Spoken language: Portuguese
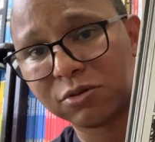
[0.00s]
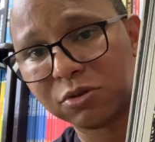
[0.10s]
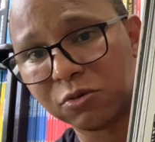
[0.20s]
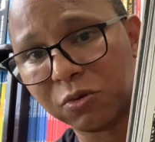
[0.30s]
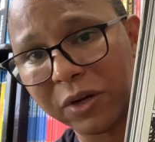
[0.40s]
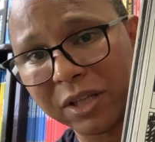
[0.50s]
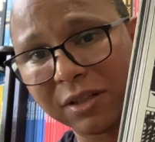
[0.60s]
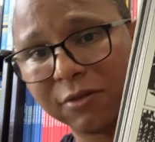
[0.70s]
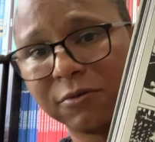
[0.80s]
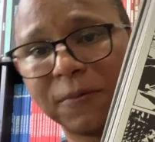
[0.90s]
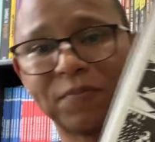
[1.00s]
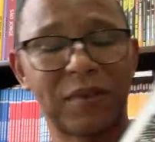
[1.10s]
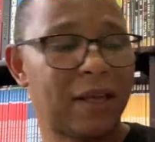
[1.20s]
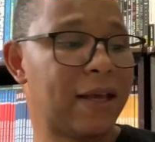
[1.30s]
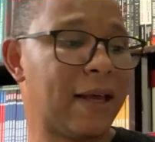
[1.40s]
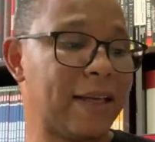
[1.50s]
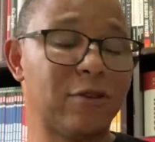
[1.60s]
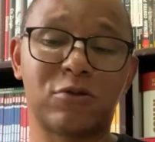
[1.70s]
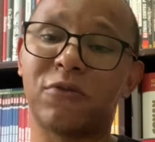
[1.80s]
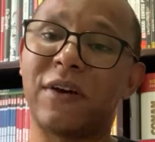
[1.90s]
onde o Grendel, é, e
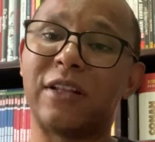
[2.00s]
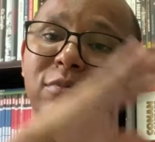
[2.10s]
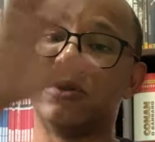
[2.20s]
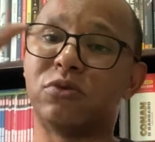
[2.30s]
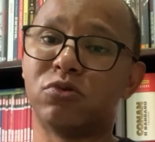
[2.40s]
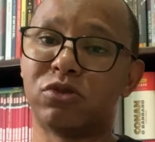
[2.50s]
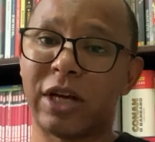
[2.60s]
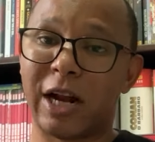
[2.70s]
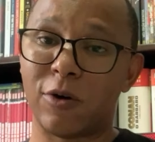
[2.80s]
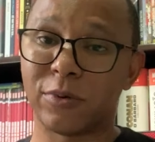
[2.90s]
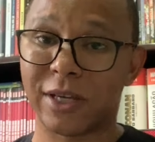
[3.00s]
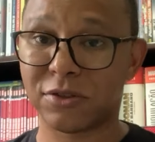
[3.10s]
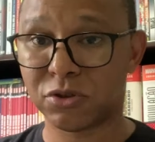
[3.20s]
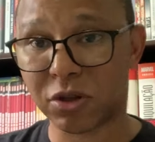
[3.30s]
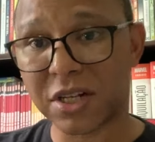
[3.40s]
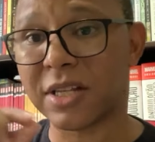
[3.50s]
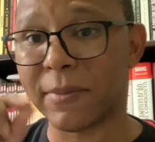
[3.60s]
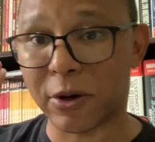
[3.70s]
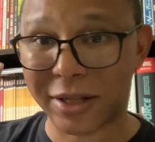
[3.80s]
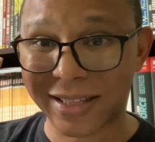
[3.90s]
eu estou falando muito no geral, porque as histórias, na
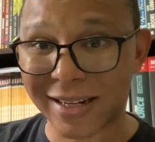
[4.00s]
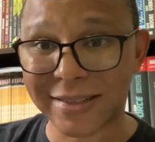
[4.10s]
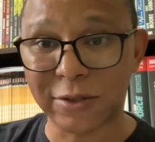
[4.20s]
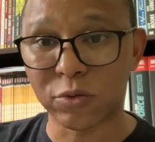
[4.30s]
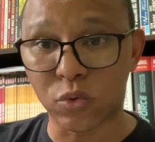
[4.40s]
maioria delas, são